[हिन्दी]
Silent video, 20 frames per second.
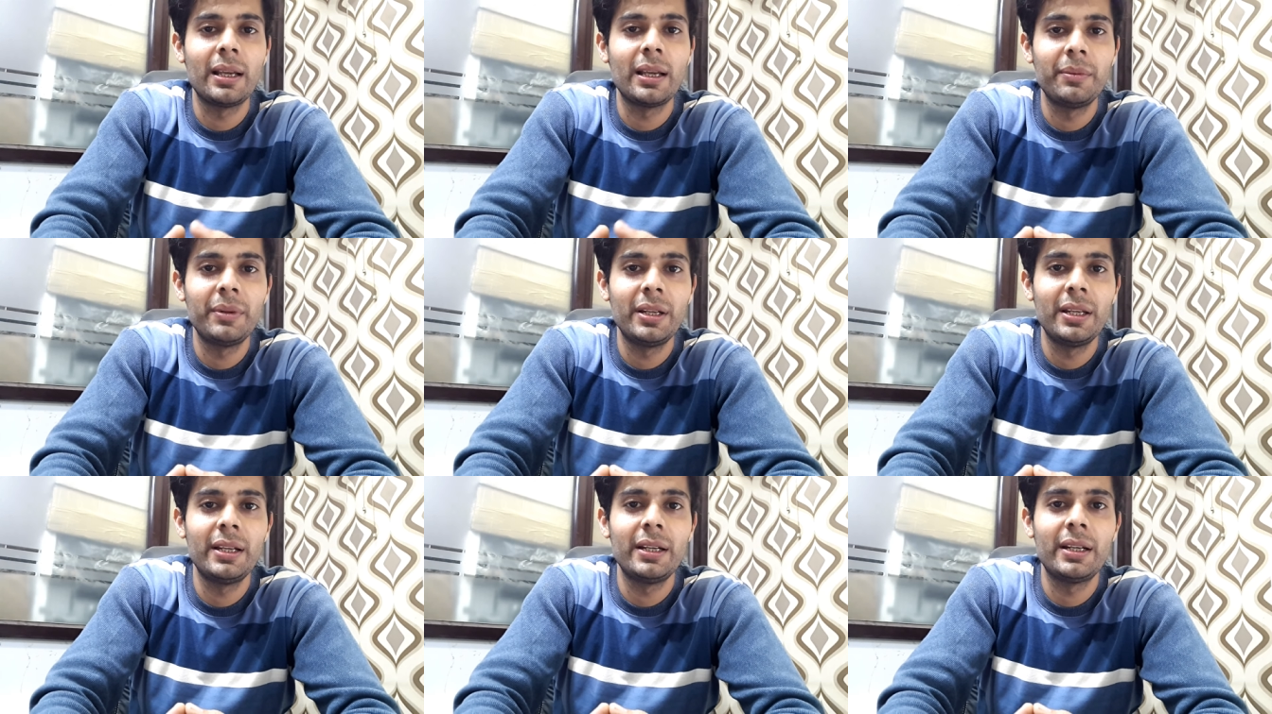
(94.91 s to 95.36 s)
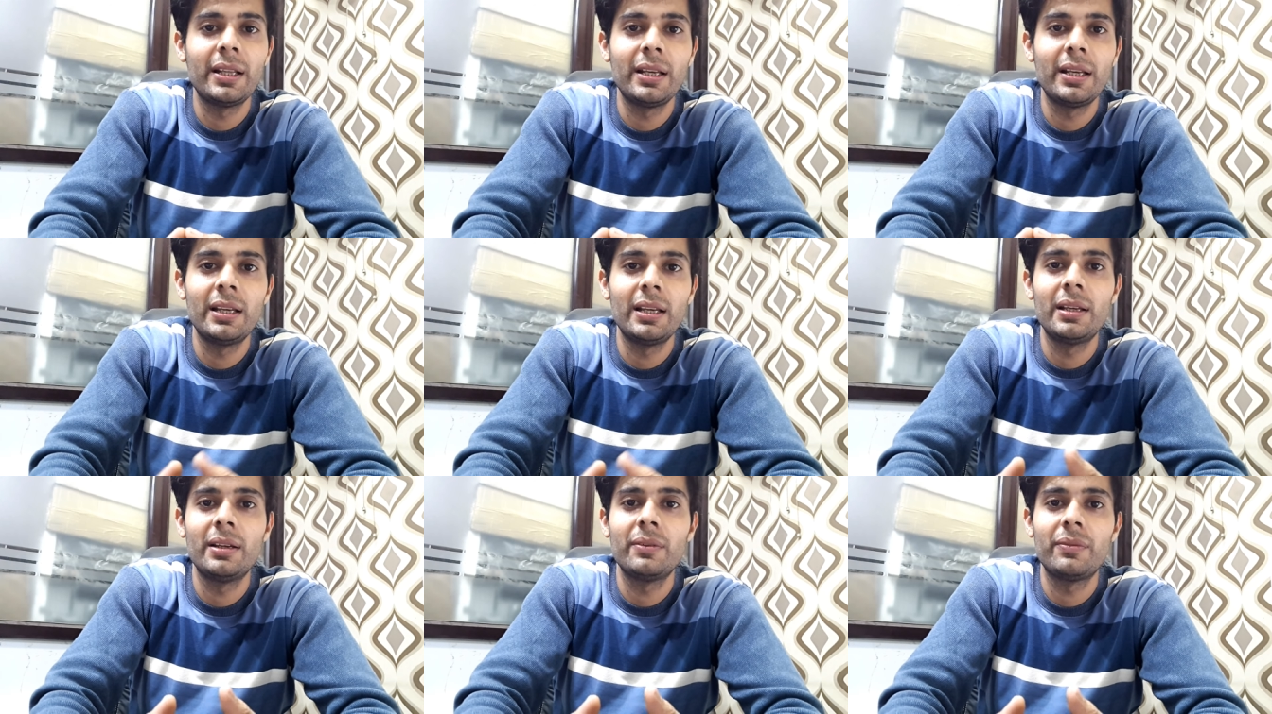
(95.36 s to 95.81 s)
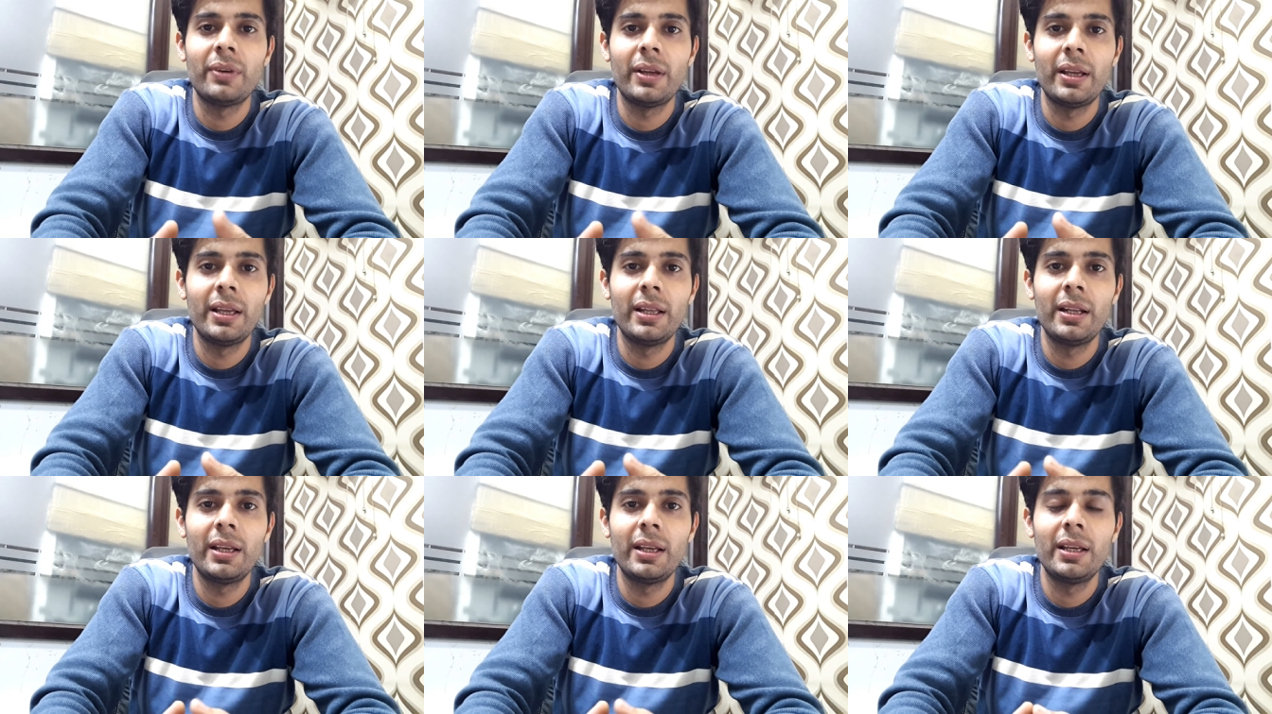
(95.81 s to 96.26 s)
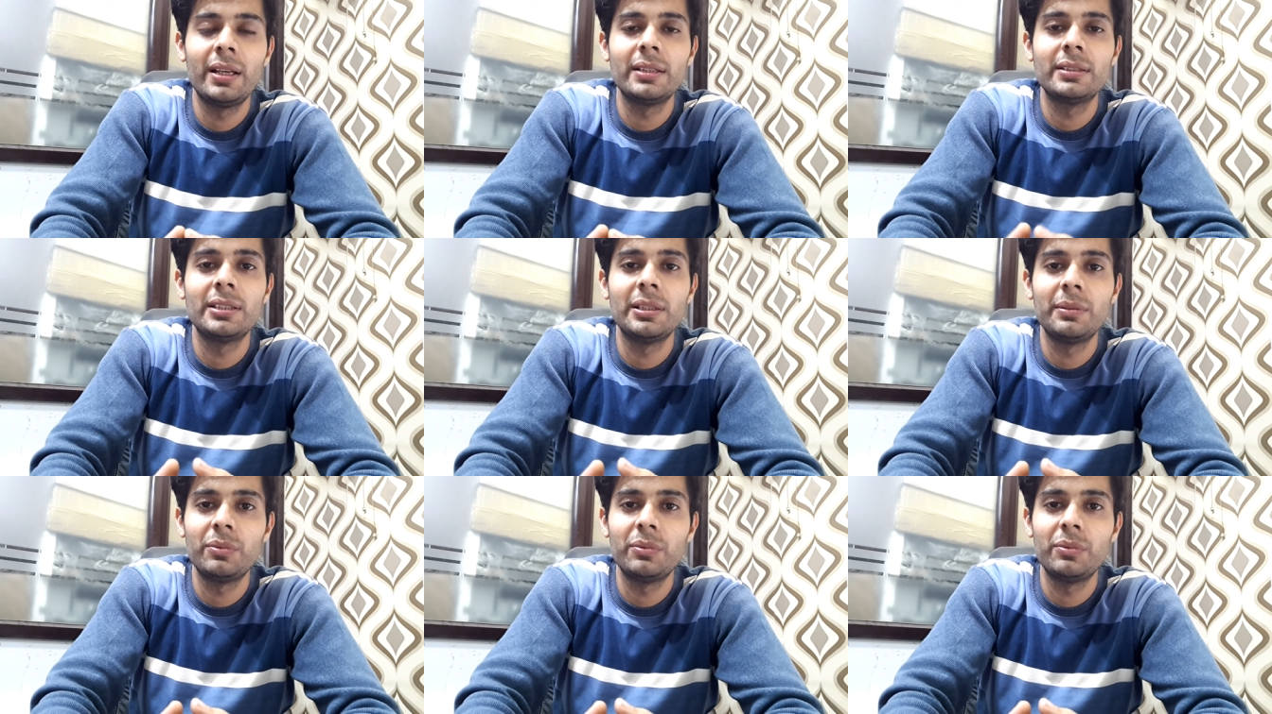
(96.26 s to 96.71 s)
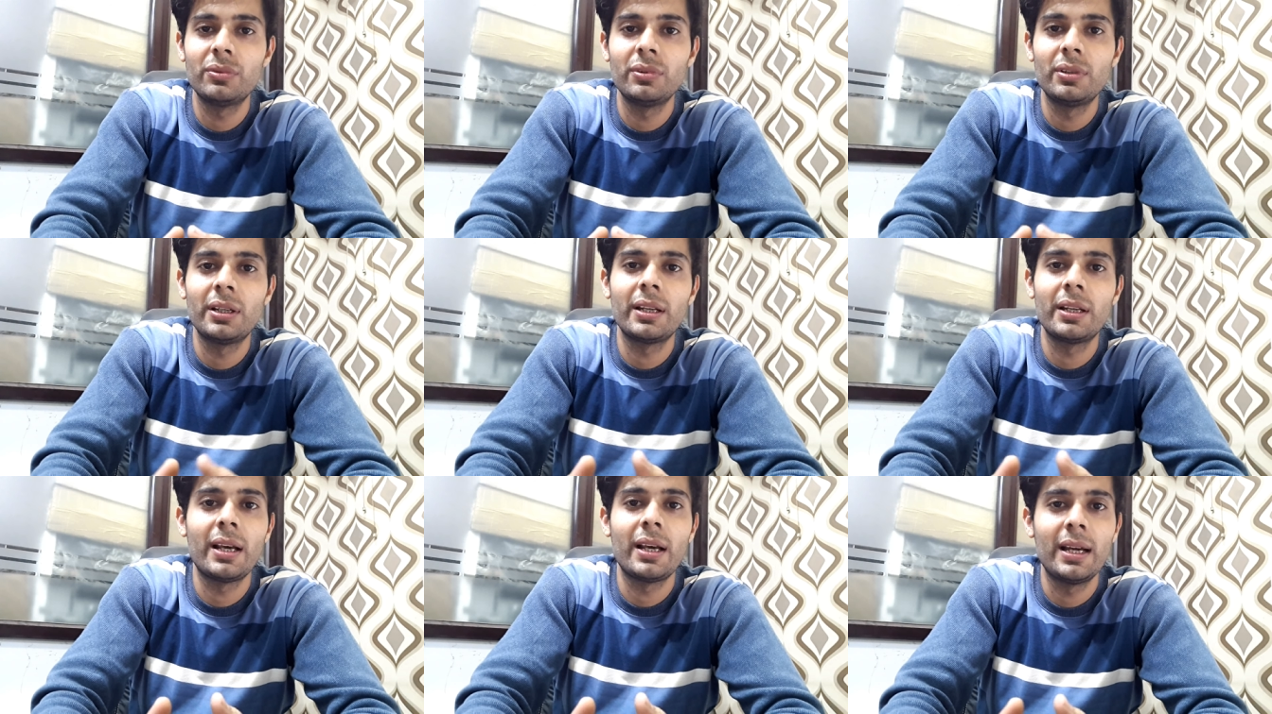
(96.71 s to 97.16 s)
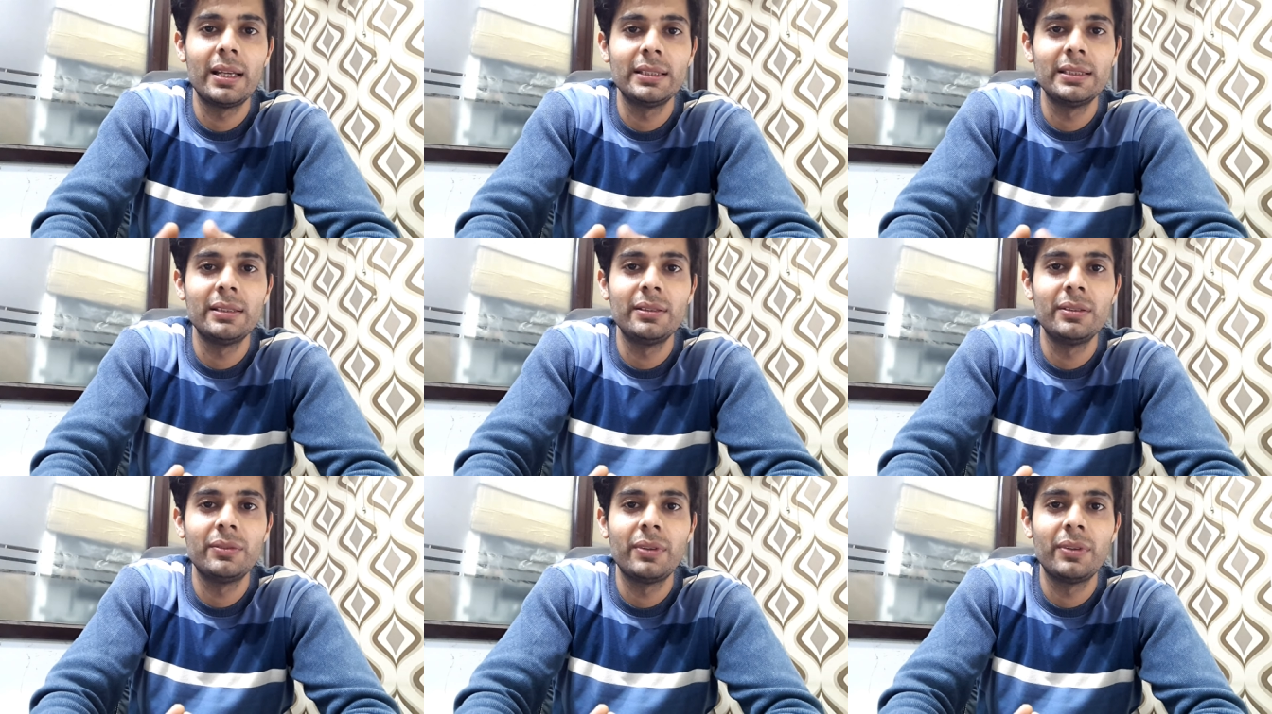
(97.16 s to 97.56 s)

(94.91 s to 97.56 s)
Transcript: कैबिनेट है फ़ैन है सी कूलर है आर